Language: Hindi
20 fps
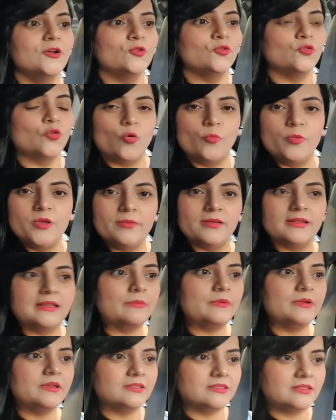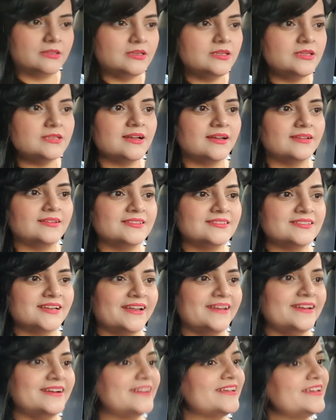तो भी मतलब इतनी ज़्यादा
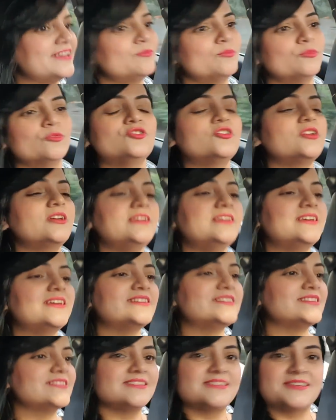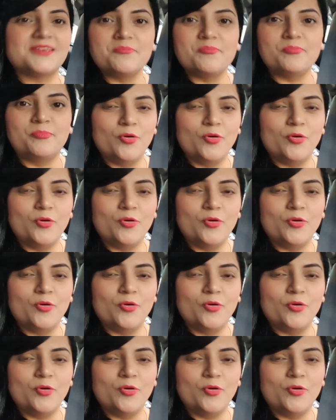साइलेंट है कि मुझे ये चीज़ की